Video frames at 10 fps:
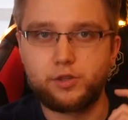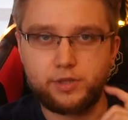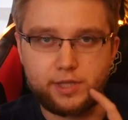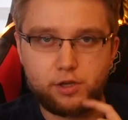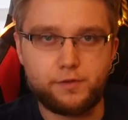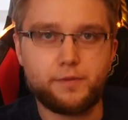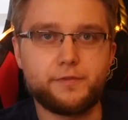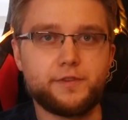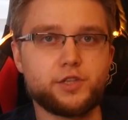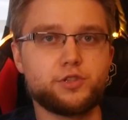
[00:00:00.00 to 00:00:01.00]
Dodatkowo
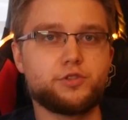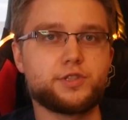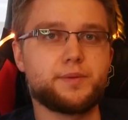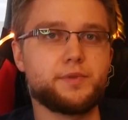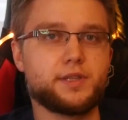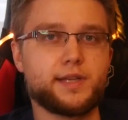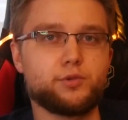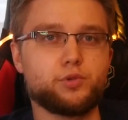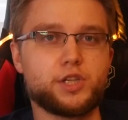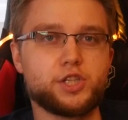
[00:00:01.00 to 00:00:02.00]
większość dostępnych na
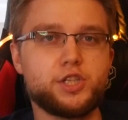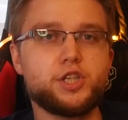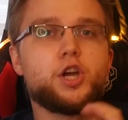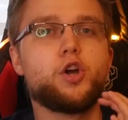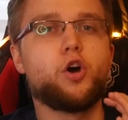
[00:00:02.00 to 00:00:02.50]
rynku narzędzi